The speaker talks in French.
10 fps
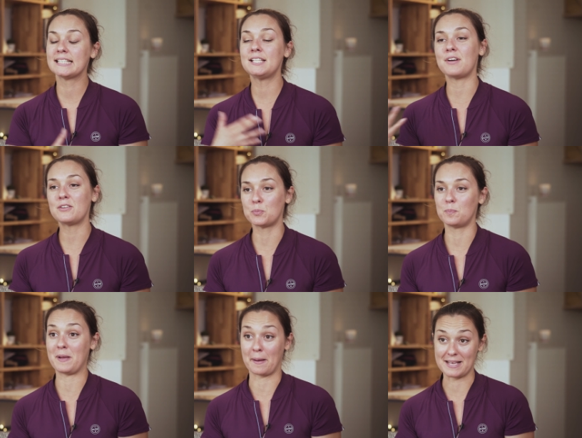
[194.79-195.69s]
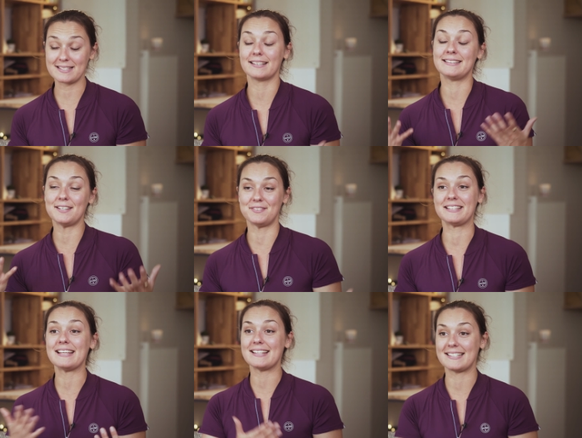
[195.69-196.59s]
qui va nous permettre
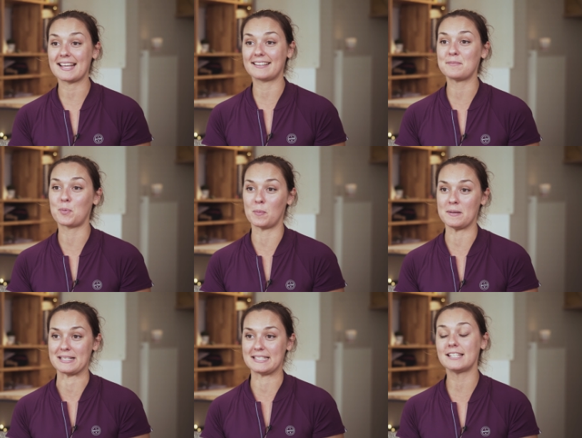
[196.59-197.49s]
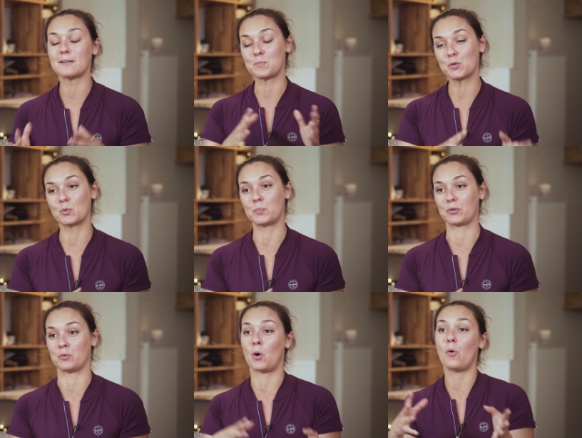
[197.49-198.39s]
d'éviter certaines problématiques de
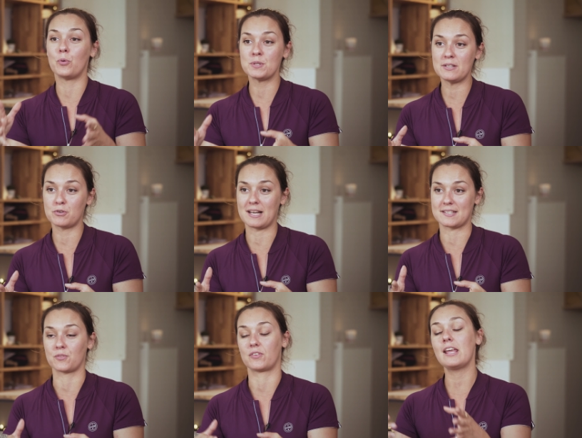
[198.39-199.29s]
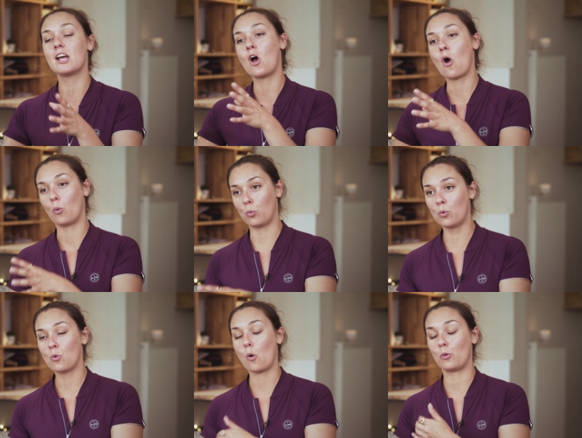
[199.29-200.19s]
comportement au niveau de la santé
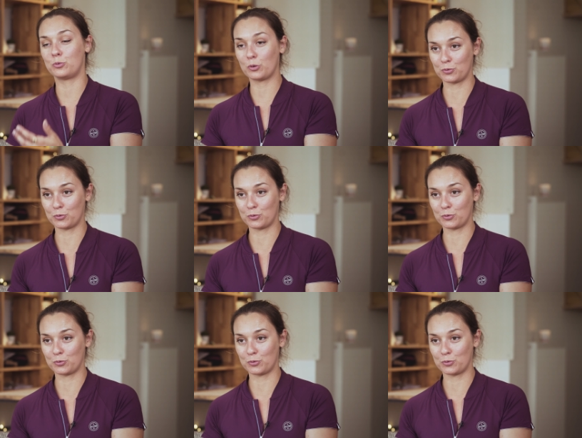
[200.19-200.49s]
ou de